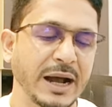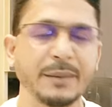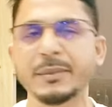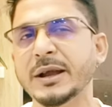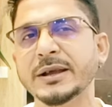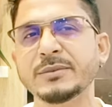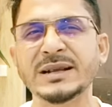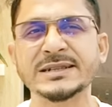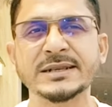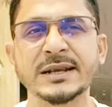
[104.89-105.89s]
আমরা এর
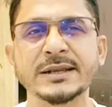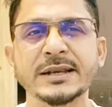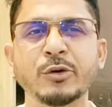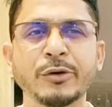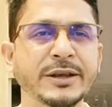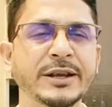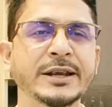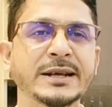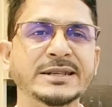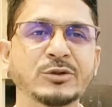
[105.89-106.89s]
মাঝখান থেকে অনেকেরই
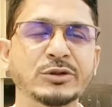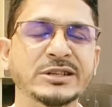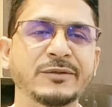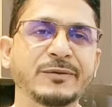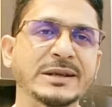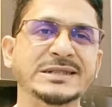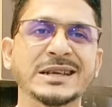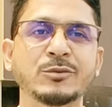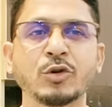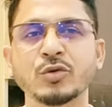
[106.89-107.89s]
কাজ করেছিলাম ফার্স্ট
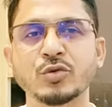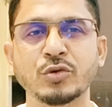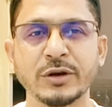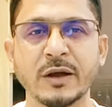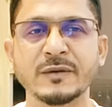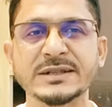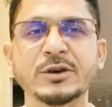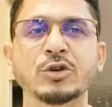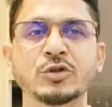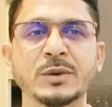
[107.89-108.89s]
টাইম অন্য কোনো ট্রাভেলসে
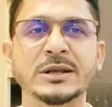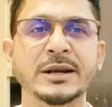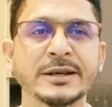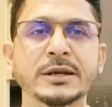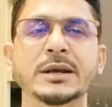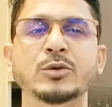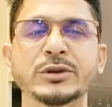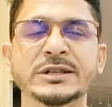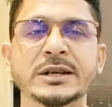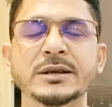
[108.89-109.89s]
হয়তো বা তারা ডিক্লাইন
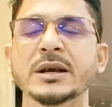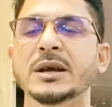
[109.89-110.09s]
হয়েছিলেন